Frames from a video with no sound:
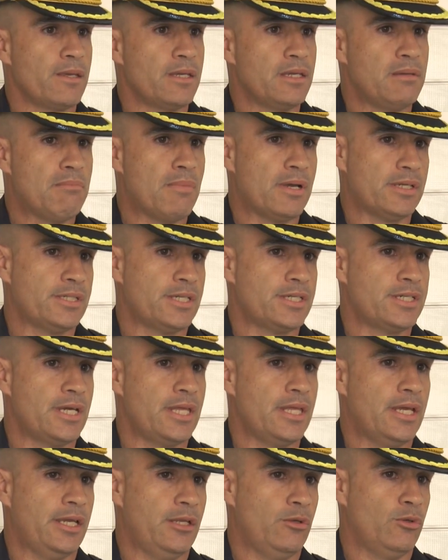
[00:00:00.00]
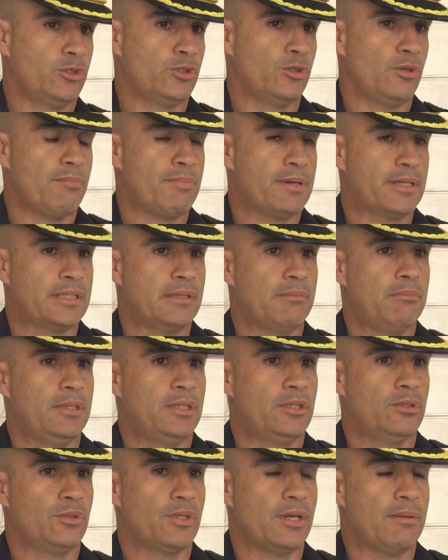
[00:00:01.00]
y más allá de que nuestro
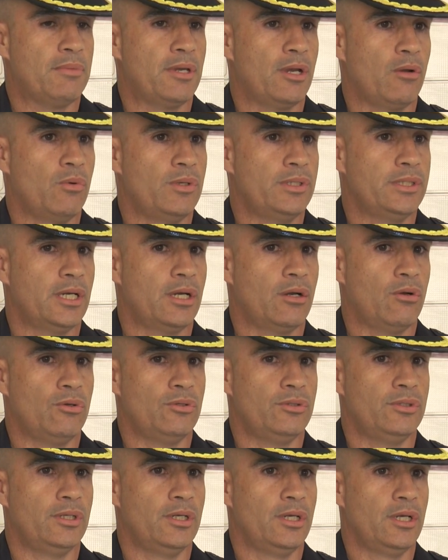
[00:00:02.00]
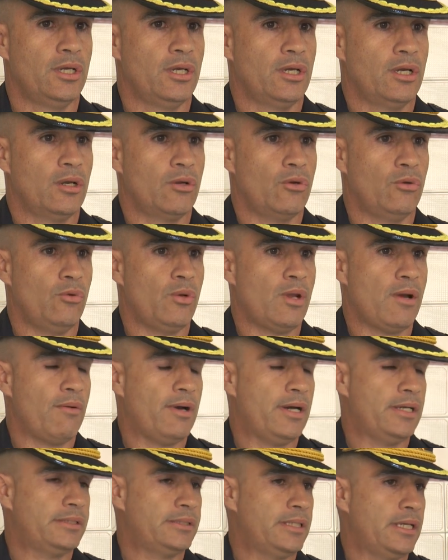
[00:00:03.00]
departamento también cuenta con, con una
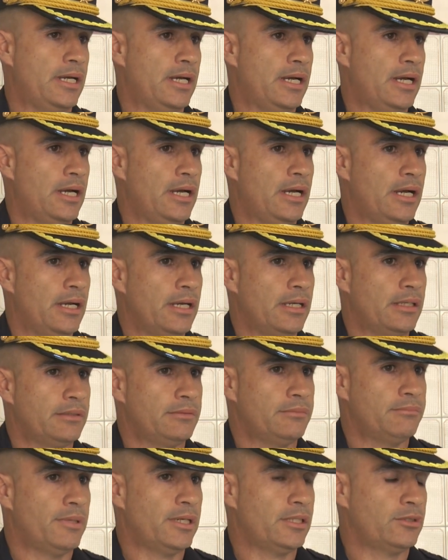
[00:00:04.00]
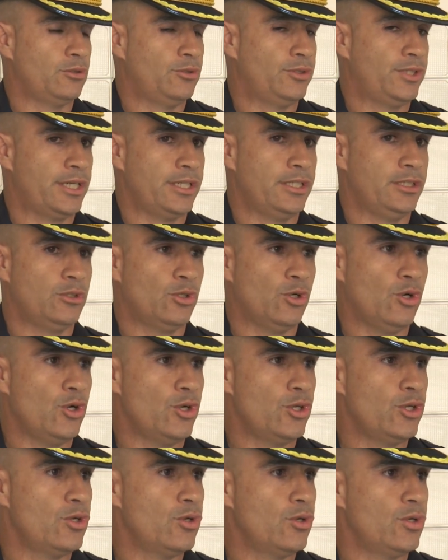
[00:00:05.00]
vasto
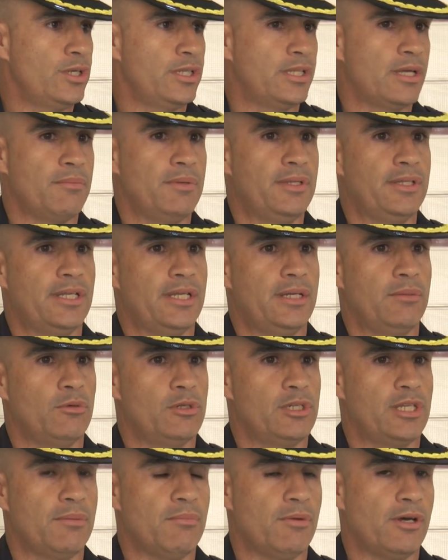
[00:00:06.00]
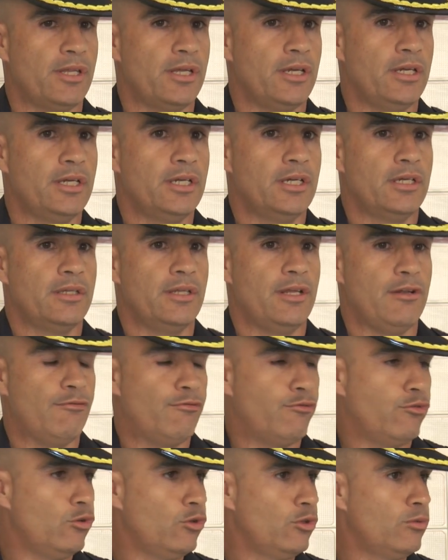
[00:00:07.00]
territorio y también tenemos el tema del
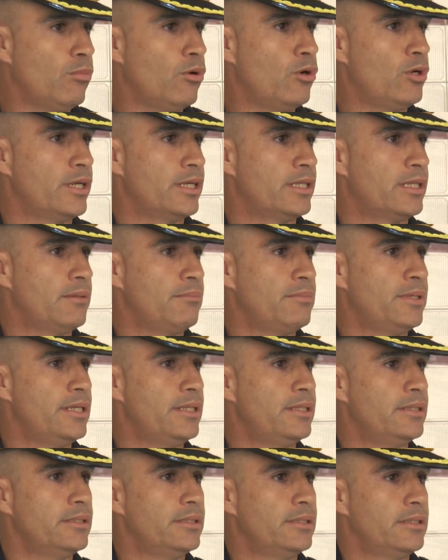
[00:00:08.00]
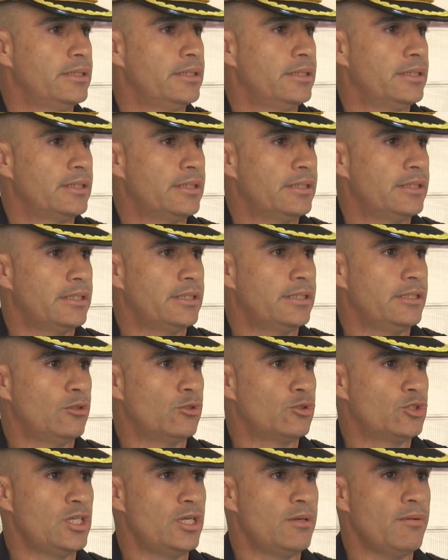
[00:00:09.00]
fútbol que también eh,
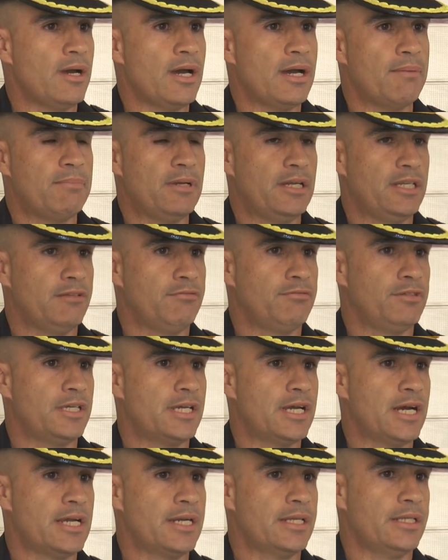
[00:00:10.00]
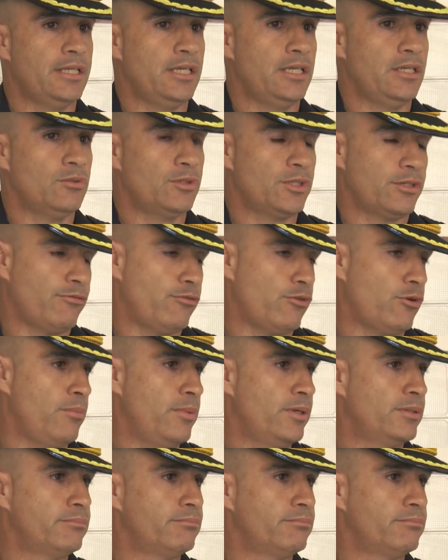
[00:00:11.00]
nos lleva a planificar de otra forma.